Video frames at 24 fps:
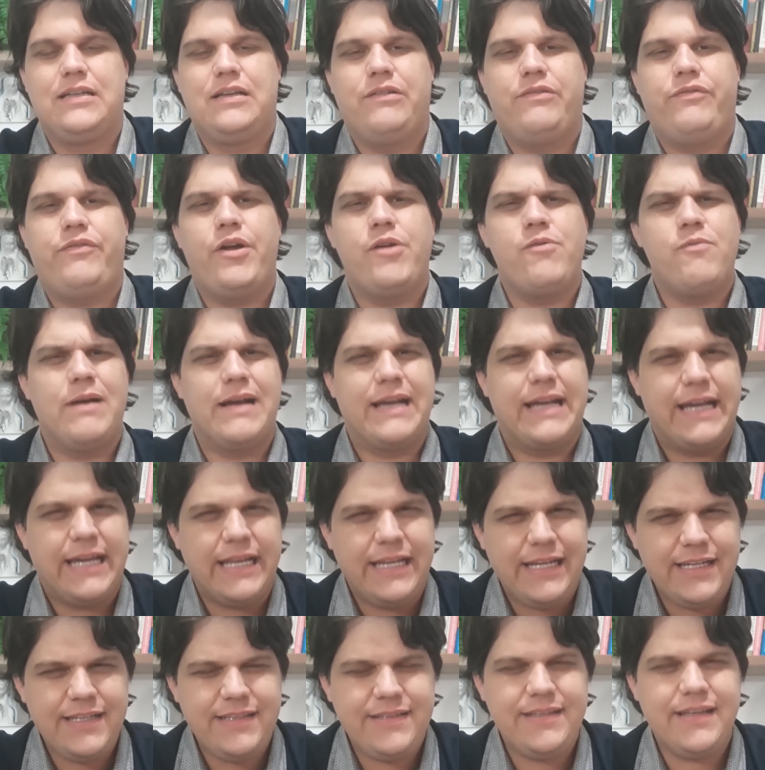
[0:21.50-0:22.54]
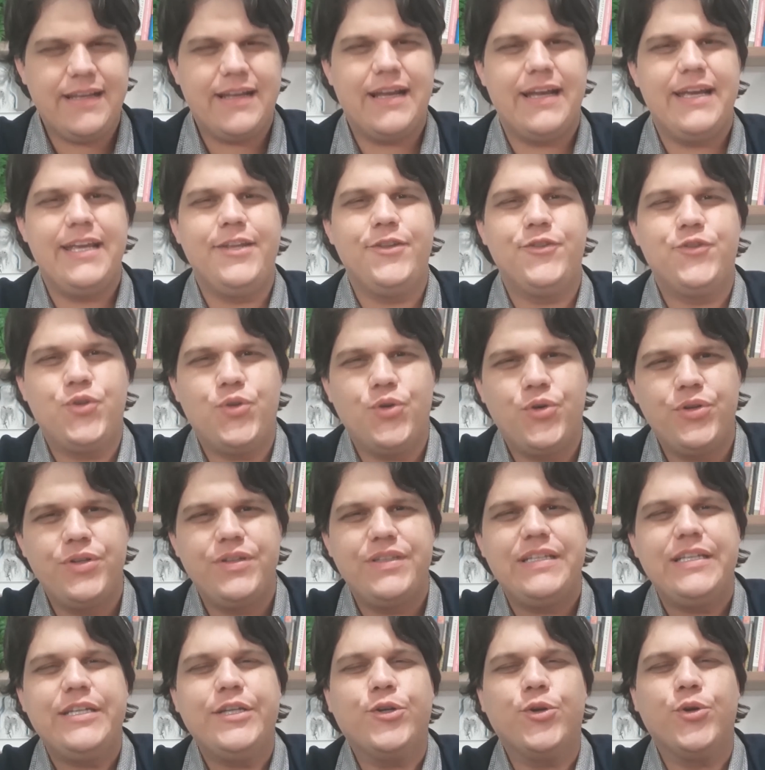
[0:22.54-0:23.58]
Foi uma crítica em tom
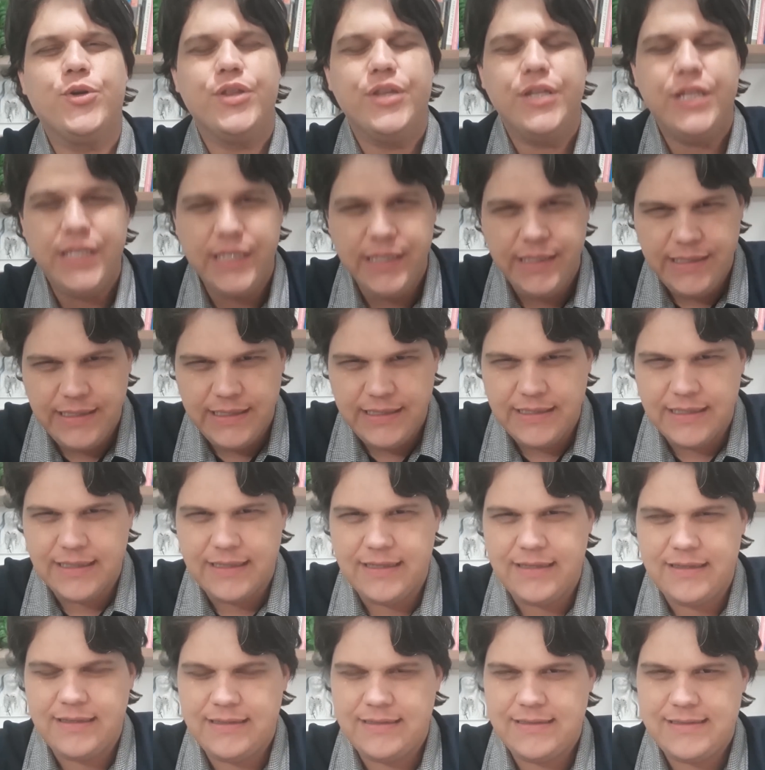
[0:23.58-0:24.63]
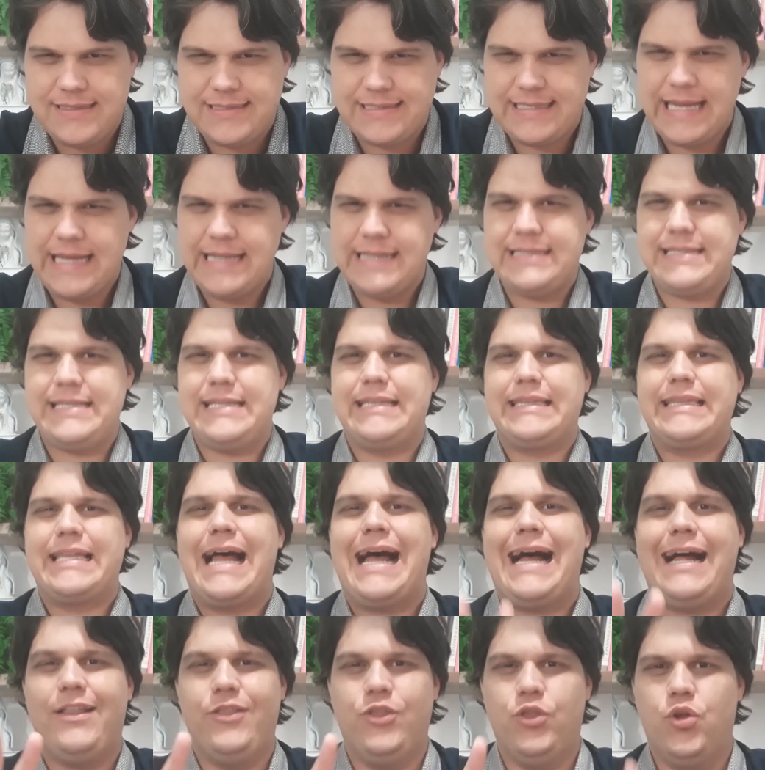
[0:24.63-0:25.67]
de ironia, sem
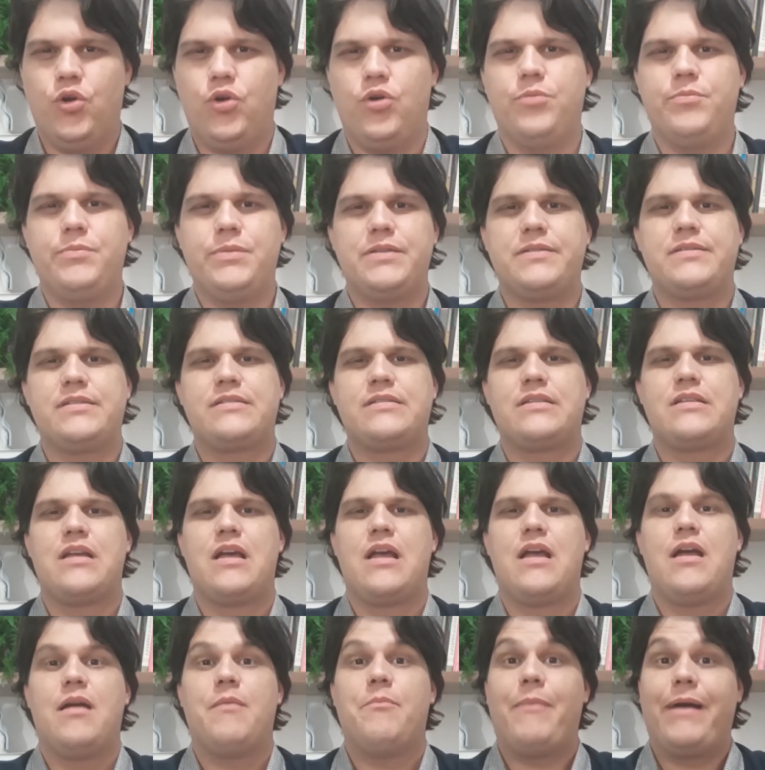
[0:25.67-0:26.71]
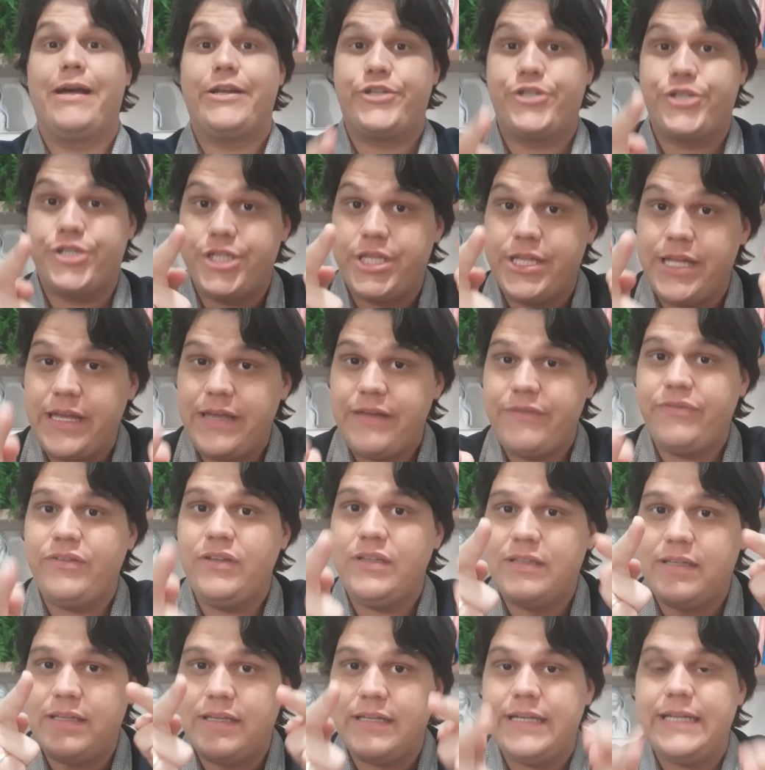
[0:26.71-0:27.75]
citar nomes, mas teve
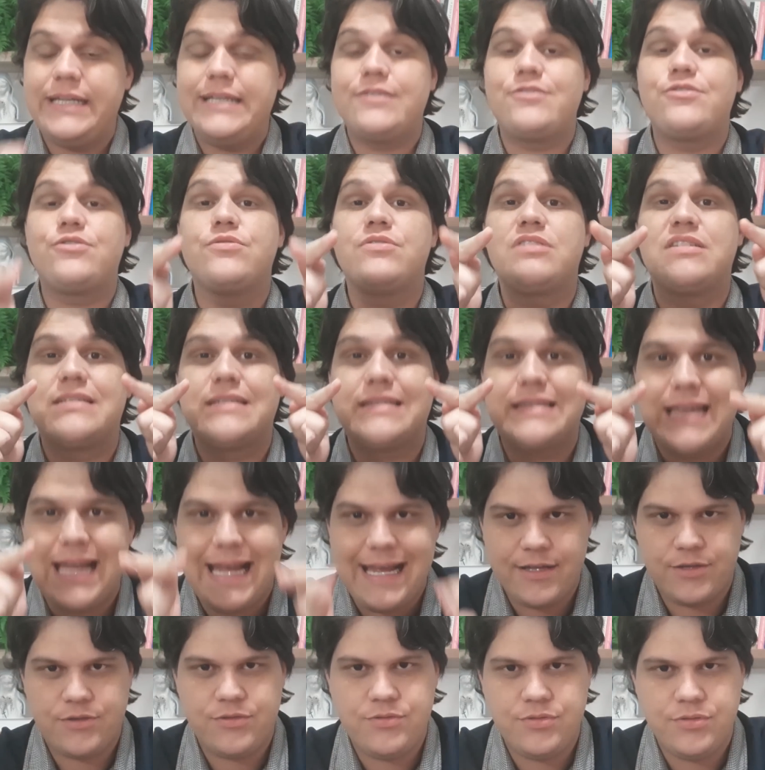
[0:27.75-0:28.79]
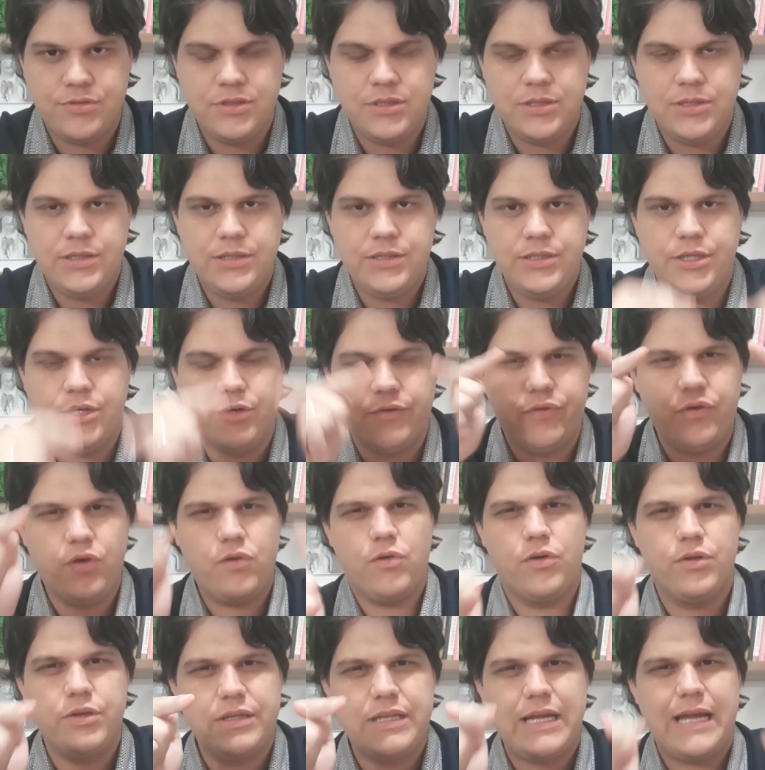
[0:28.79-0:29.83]
endereço certo e eu vou
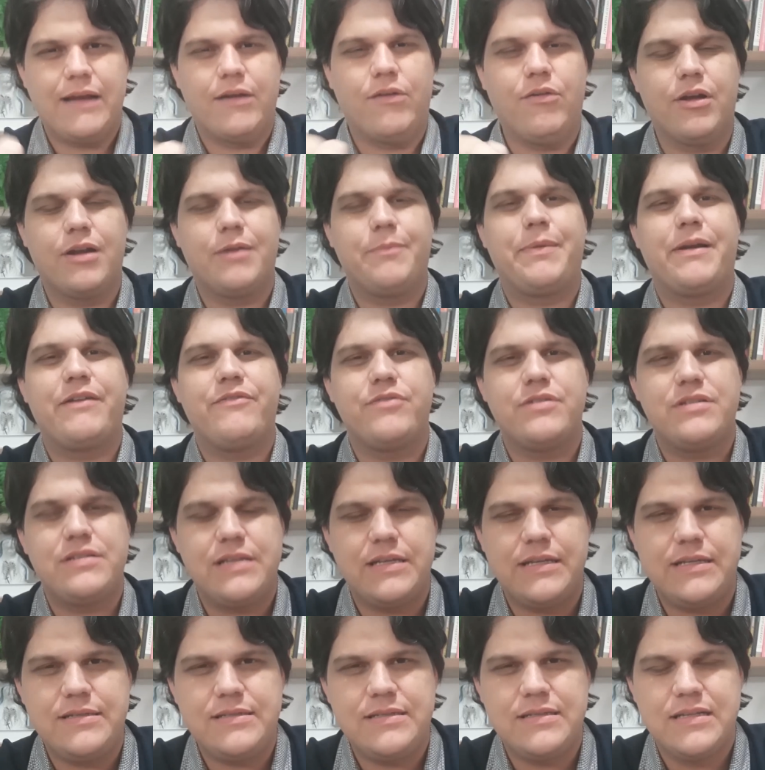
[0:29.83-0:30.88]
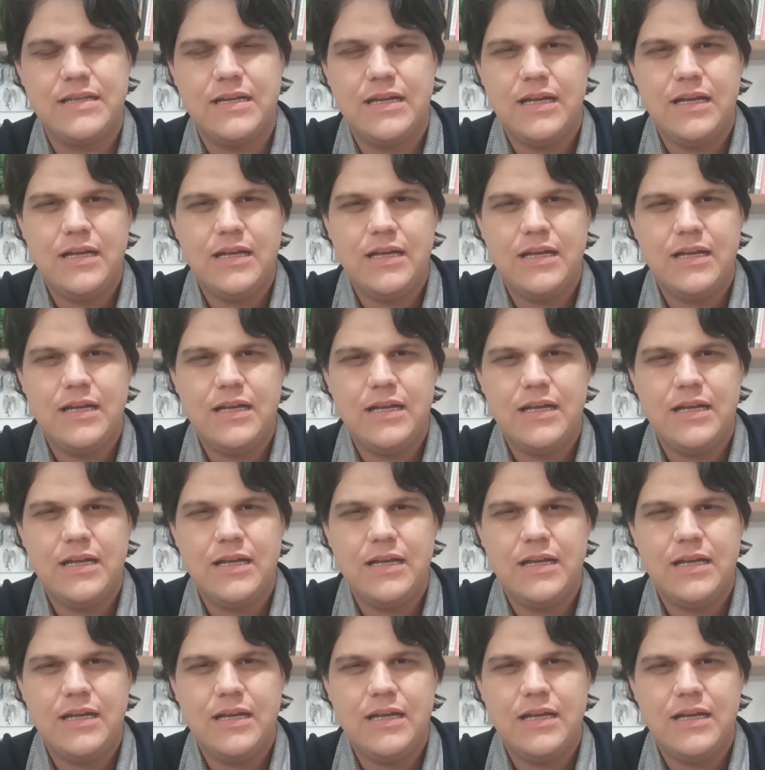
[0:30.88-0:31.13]
contar agora para vocês.